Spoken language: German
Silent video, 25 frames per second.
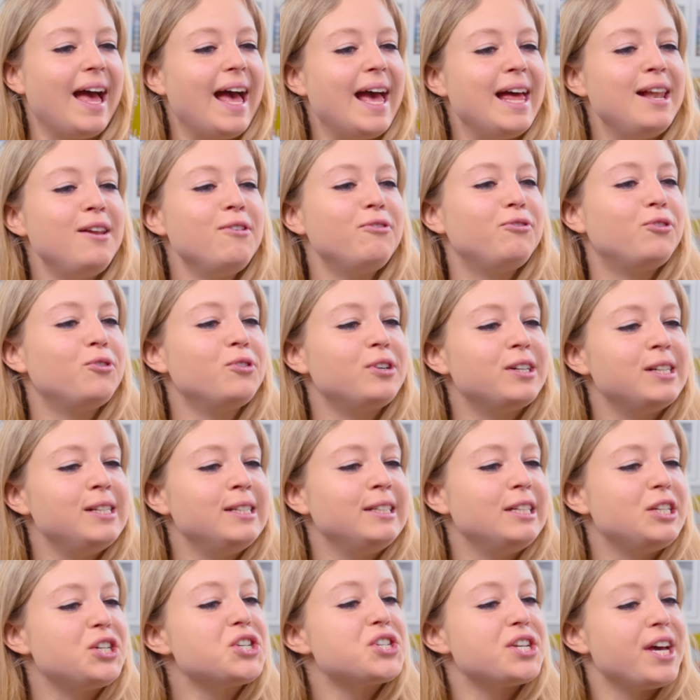Hell
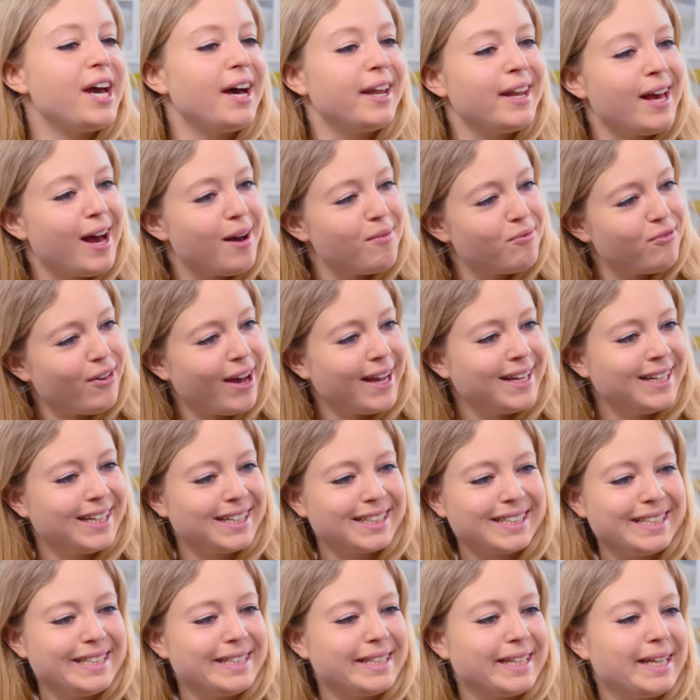funkeln die Sterne am
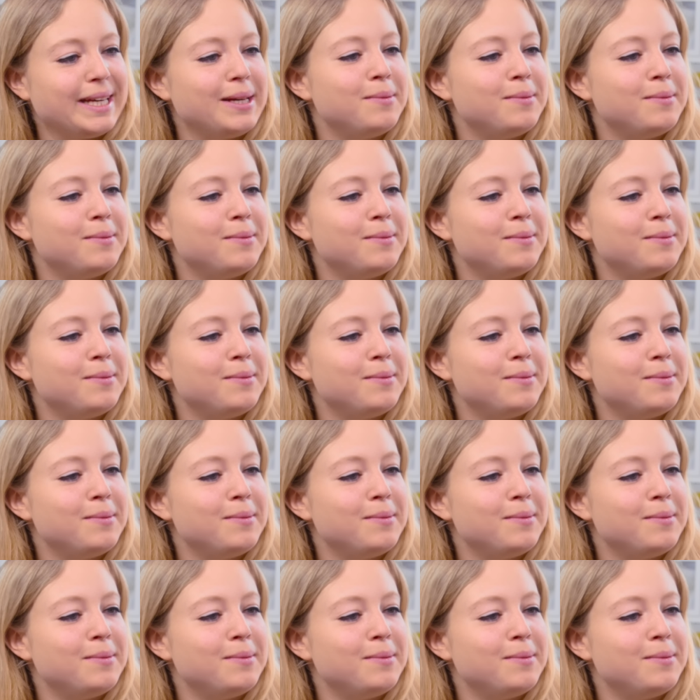weihnachtlichen